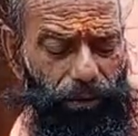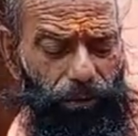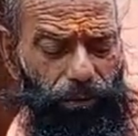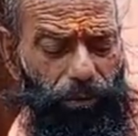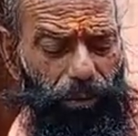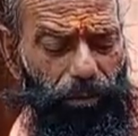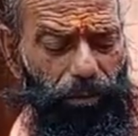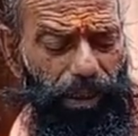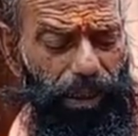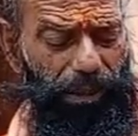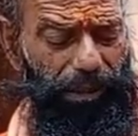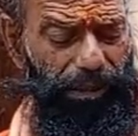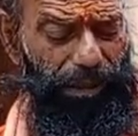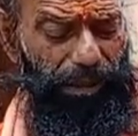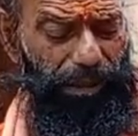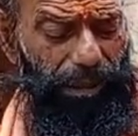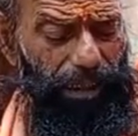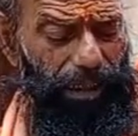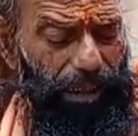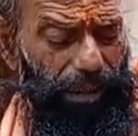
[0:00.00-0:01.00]
उसमें मेरा
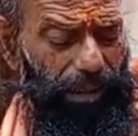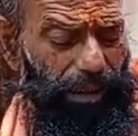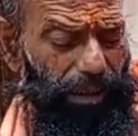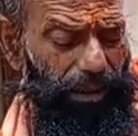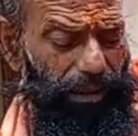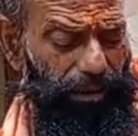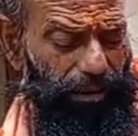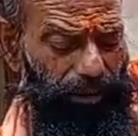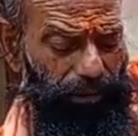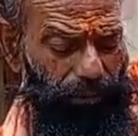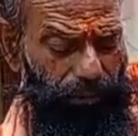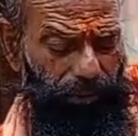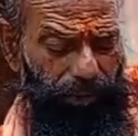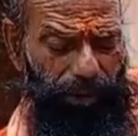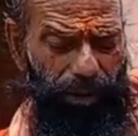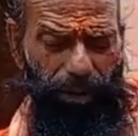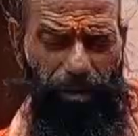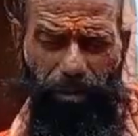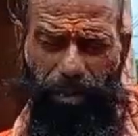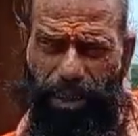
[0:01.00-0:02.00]
चैनल आएगा उस
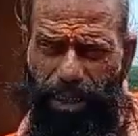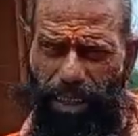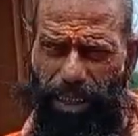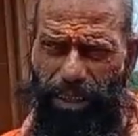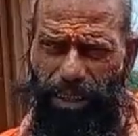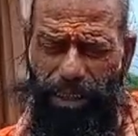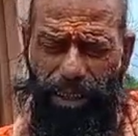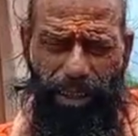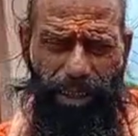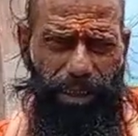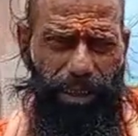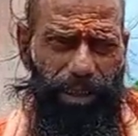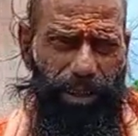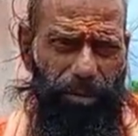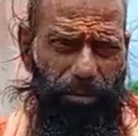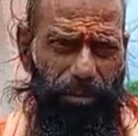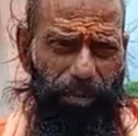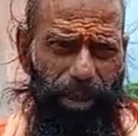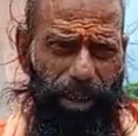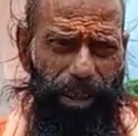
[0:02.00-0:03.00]
चैनल में कार्ड आएगा
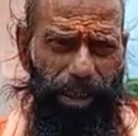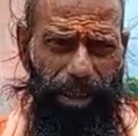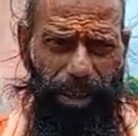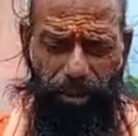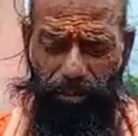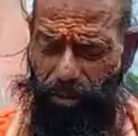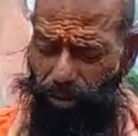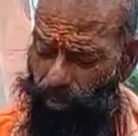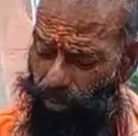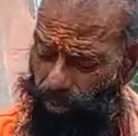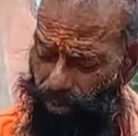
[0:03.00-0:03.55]
नंबर आएगा मैं